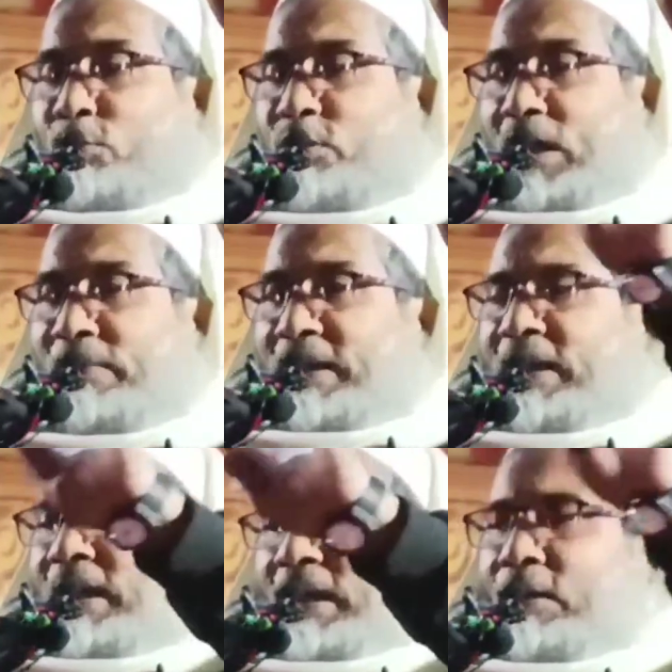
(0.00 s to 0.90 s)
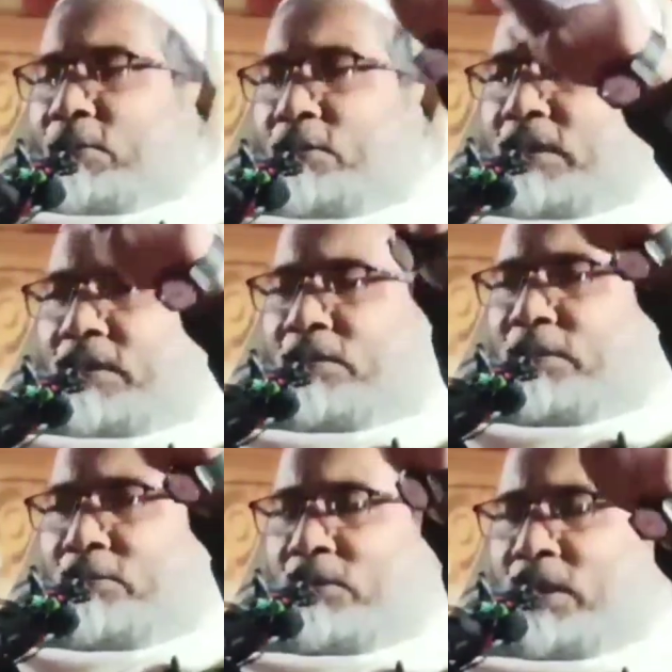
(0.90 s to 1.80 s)
বুঝাবে এগুলো তাদের
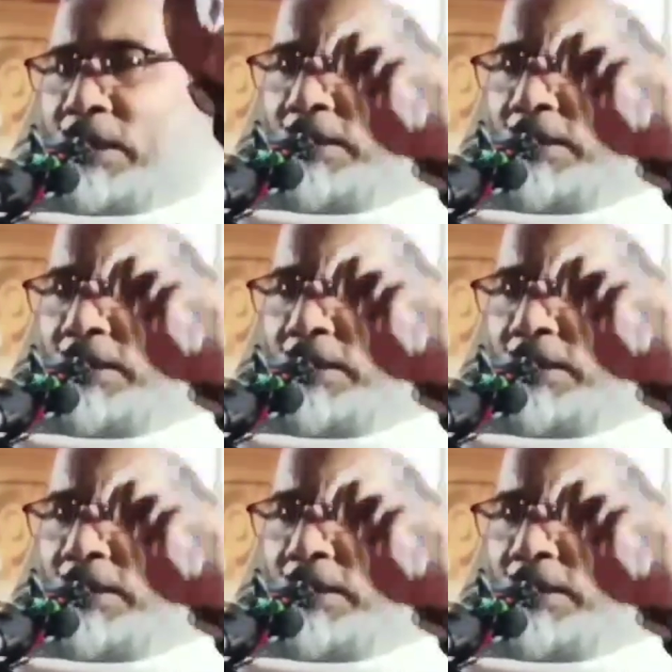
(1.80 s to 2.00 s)
ভেতরে